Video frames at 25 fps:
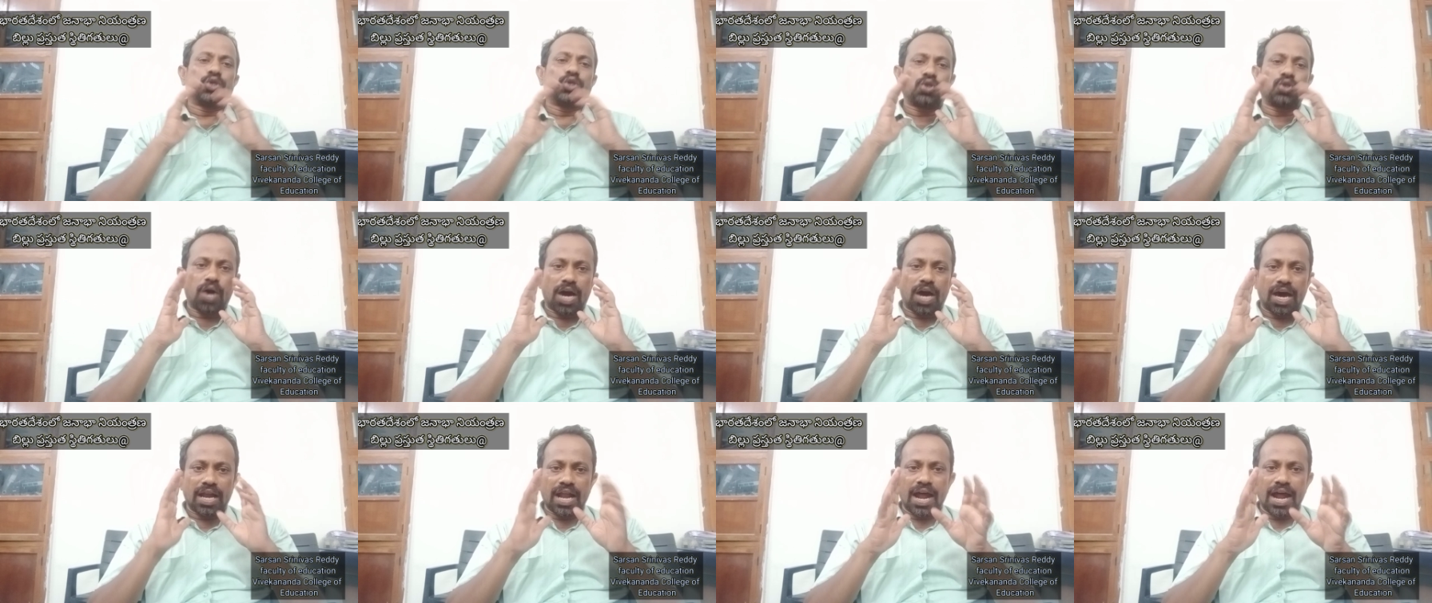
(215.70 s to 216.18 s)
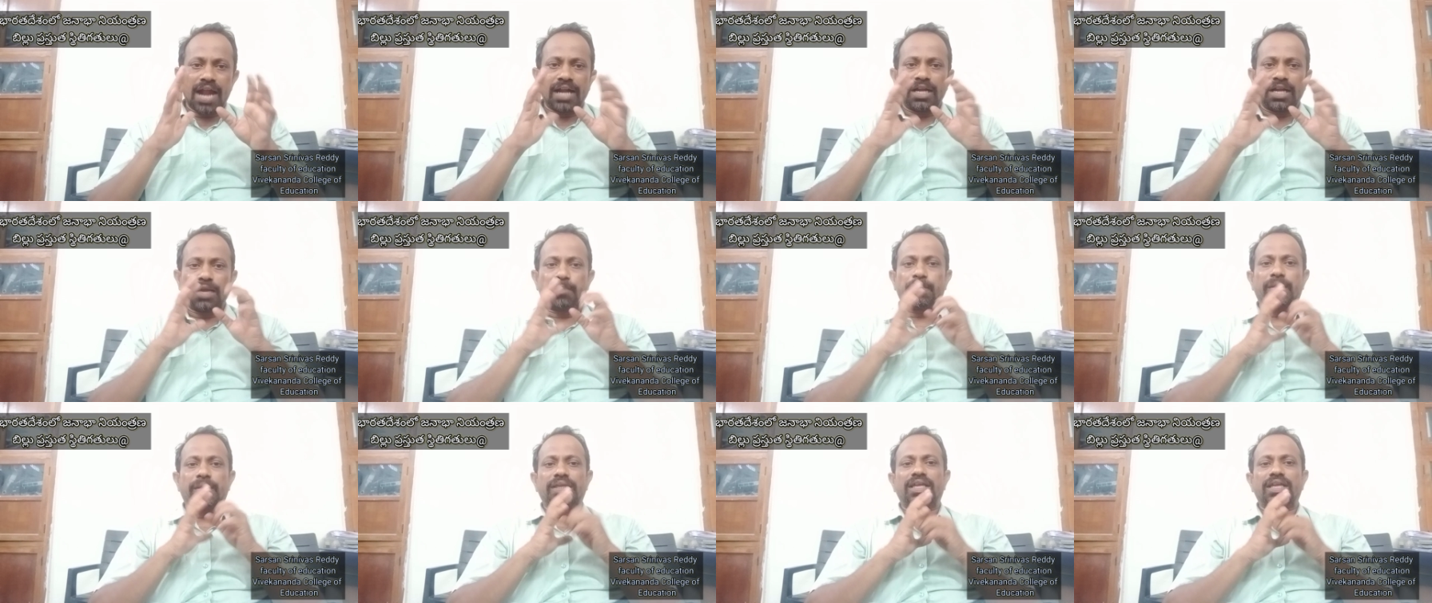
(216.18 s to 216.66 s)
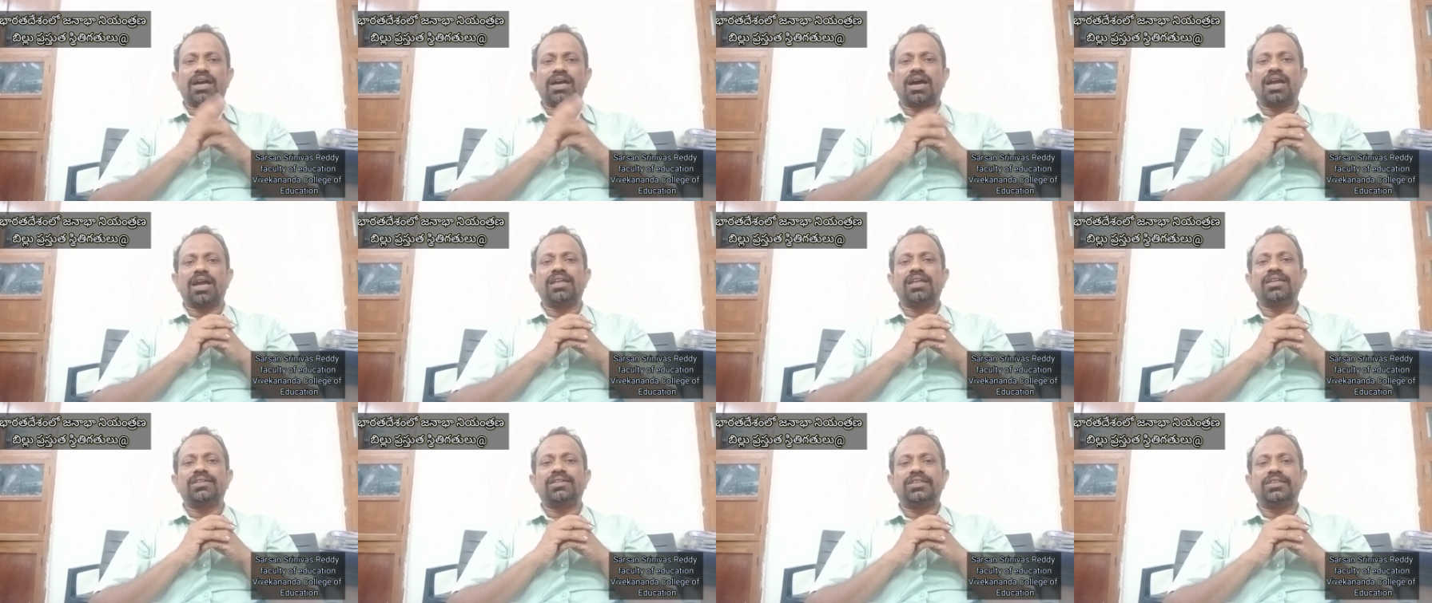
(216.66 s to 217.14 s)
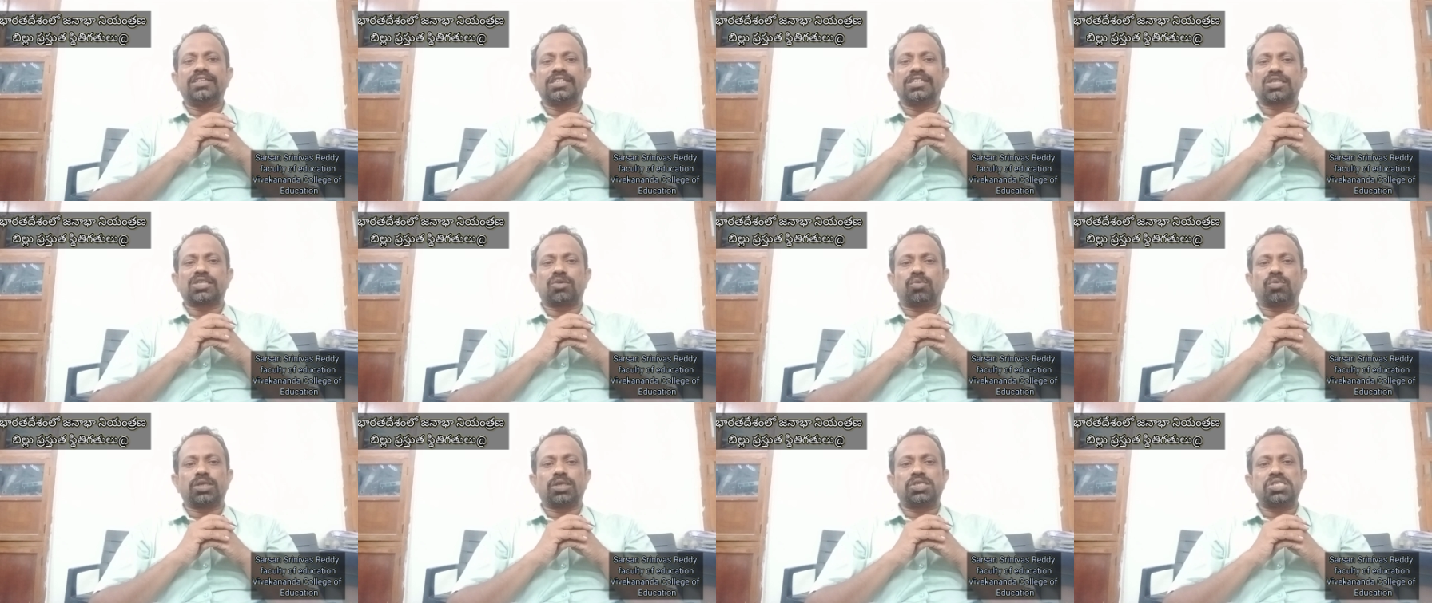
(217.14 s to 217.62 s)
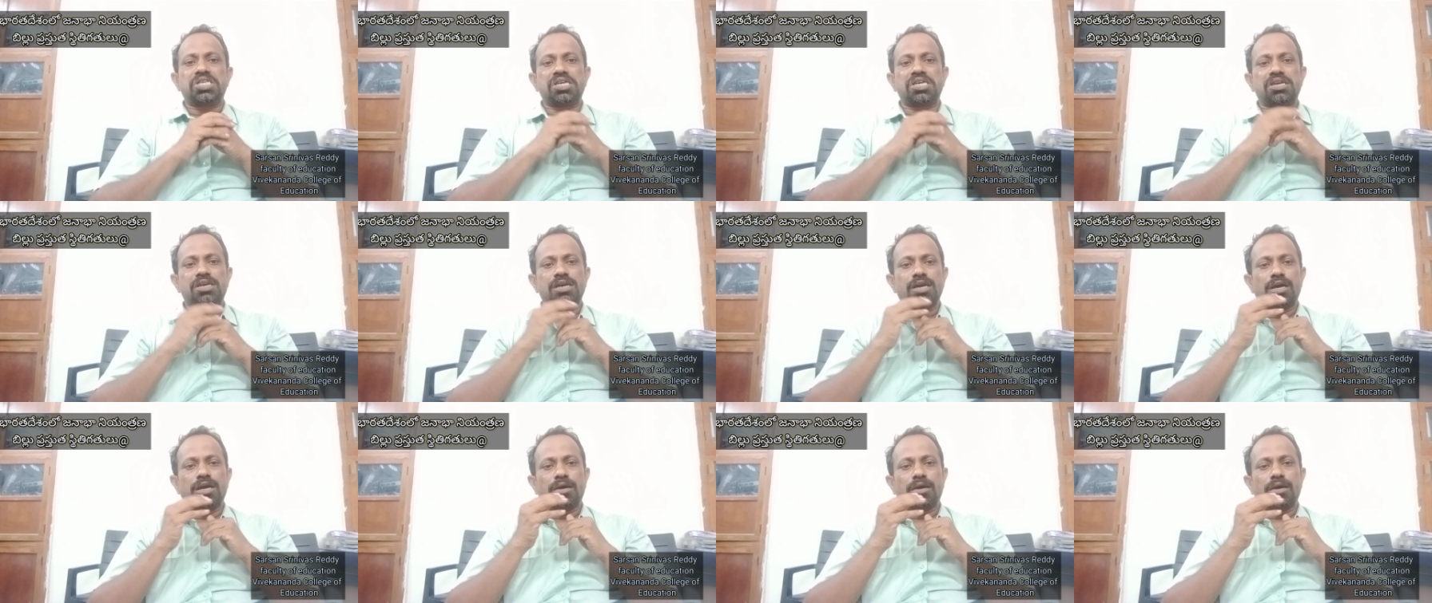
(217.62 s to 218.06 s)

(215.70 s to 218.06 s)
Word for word: సో అలాంటి పథకాన్ని తీసుకువచ్చి